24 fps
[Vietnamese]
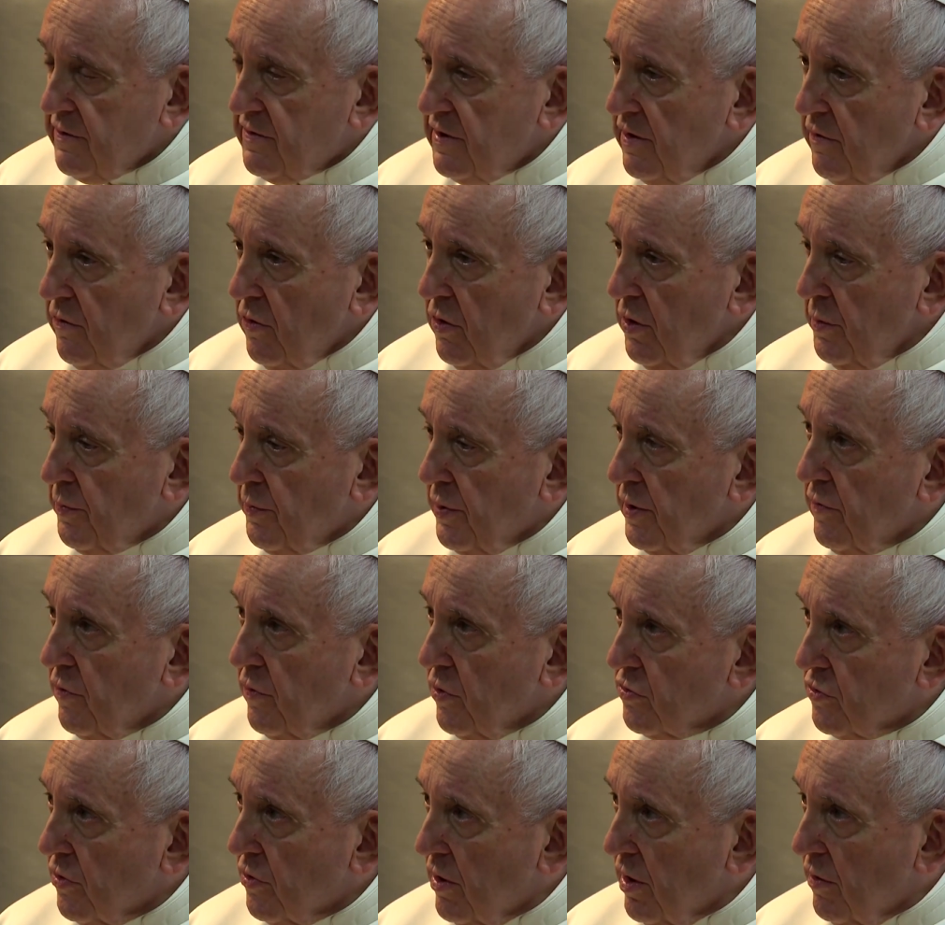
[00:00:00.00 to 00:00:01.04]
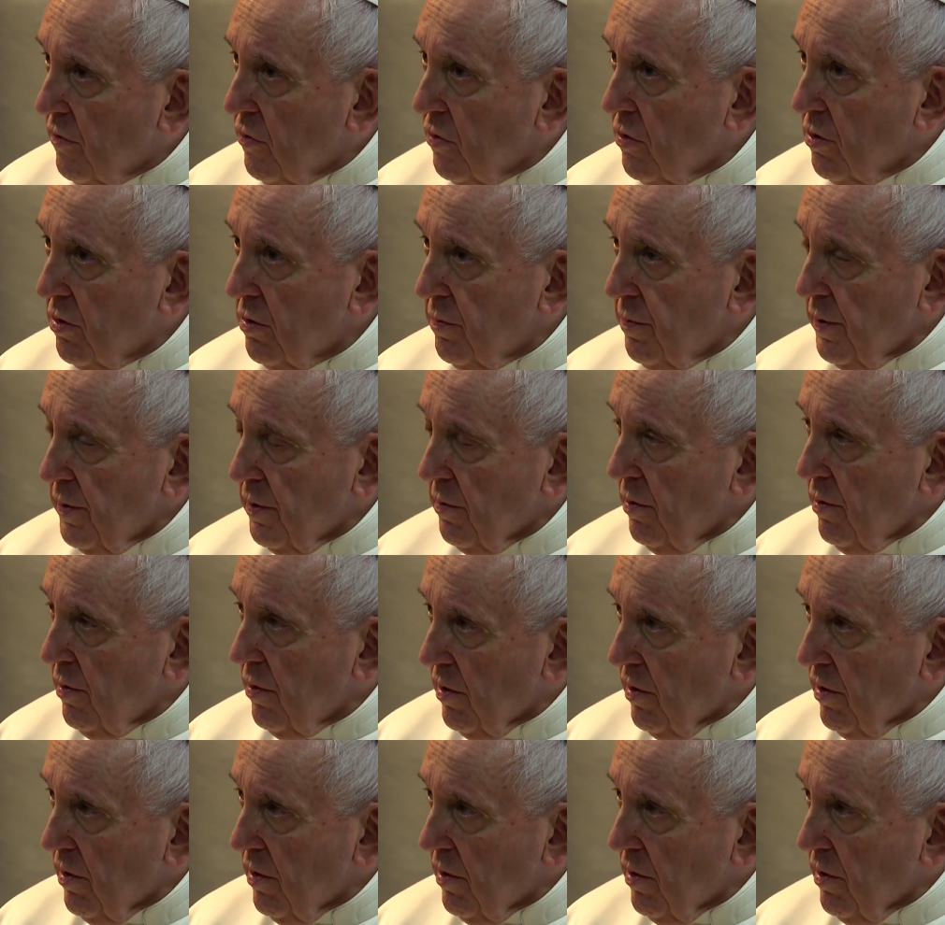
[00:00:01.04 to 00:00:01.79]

đọc báo quan sát viên Roma,